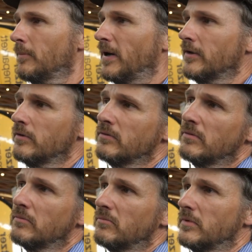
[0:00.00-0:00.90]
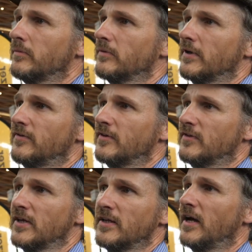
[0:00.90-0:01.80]
Man, es
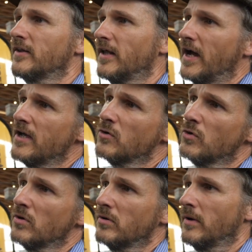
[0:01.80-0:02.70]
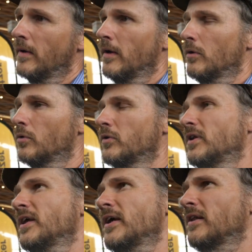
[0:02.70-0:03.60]
ist je nach Neigung
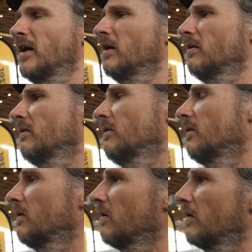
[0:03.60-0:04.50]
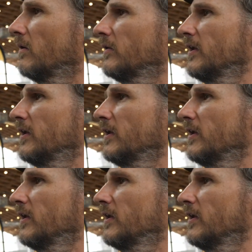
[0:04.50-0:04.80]
und je nach, äh,